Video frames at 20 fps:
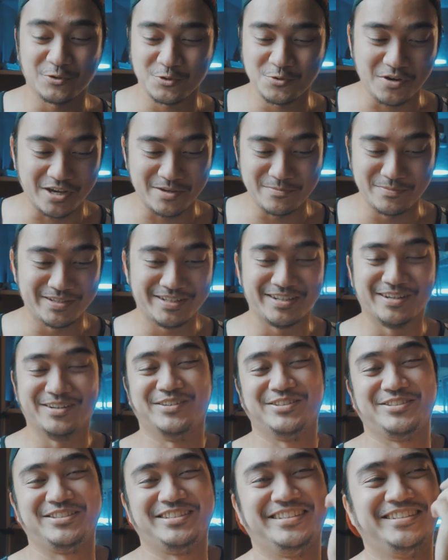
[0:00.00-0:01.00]
ko yung kaibigan
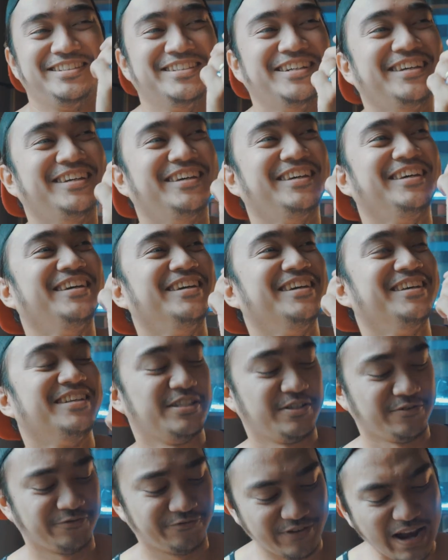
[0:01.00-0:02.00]
ko si
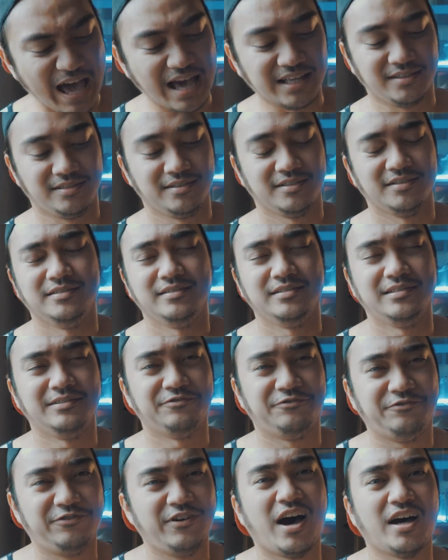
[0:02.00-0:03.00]
si Vlad.
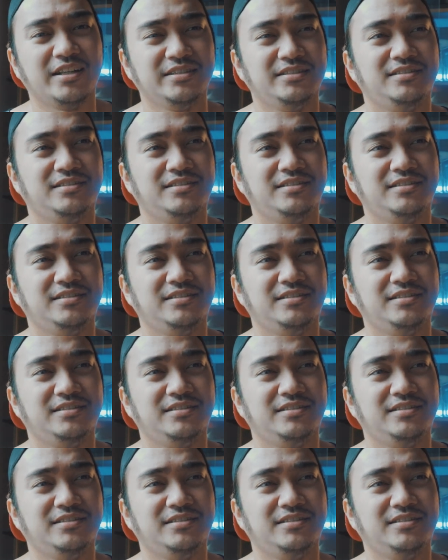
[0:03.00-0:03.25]
Vlad.